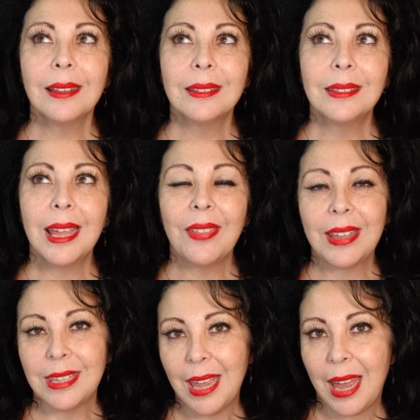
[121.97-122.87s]
de
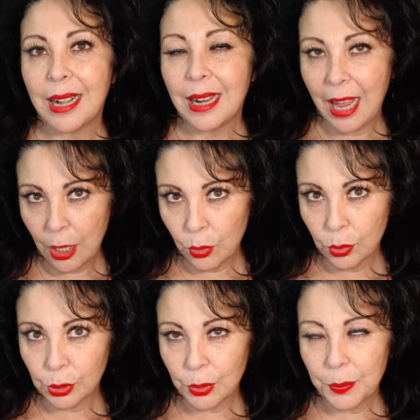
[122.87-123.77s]
dañar al
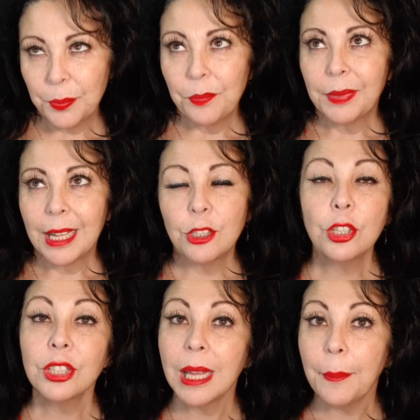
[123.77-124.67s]
otro.
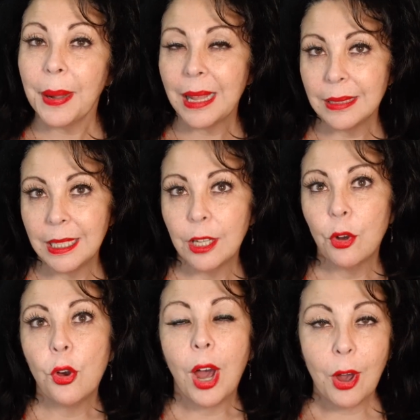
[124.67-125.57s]
Yo siempre les
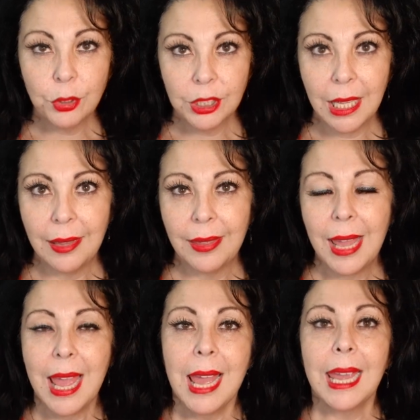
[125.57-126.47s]
digo a
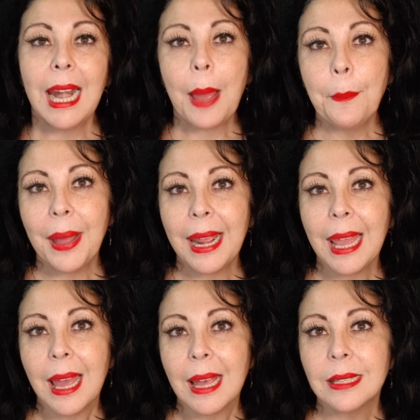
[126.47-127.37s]
ustedes que las
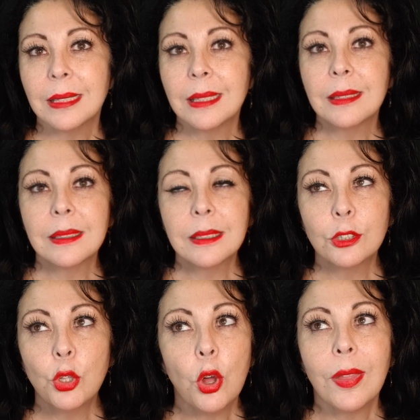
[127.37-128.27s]
parejas,
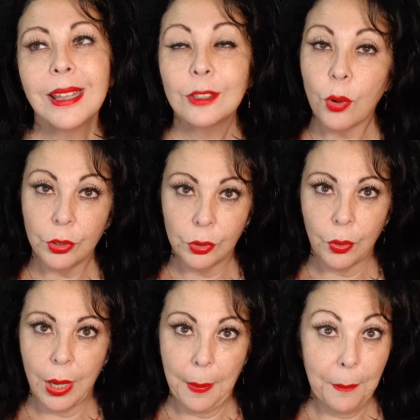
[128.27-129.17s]
todas
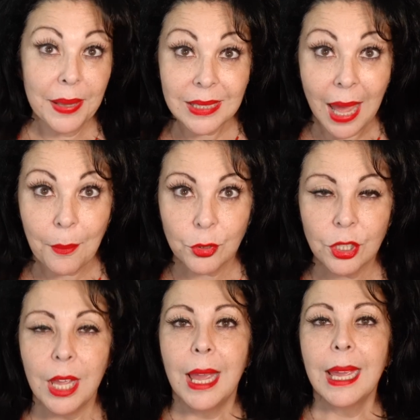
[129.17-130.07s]
cuando
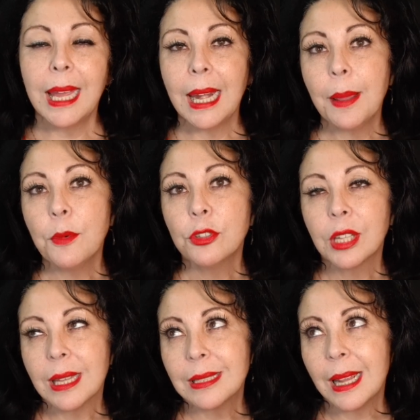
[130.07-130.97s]
empezamos, queremos
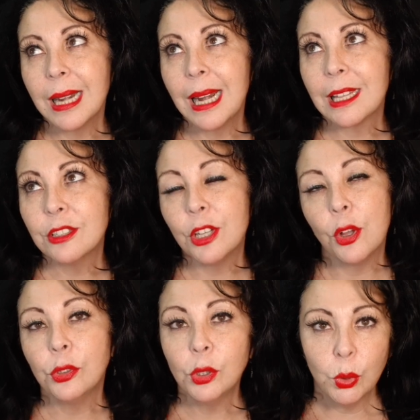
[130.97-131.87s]
que esa
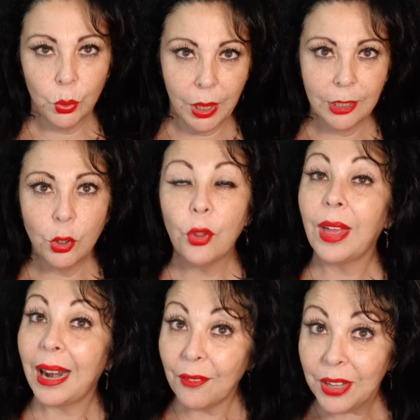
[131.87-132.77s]
relación dure
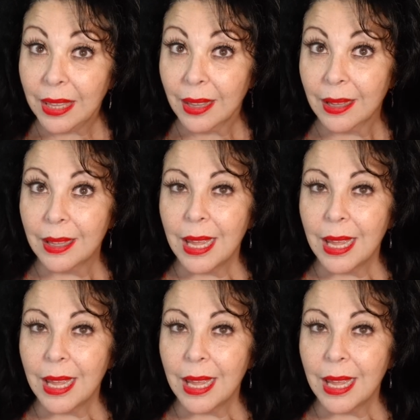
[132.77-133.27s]
toda la vida,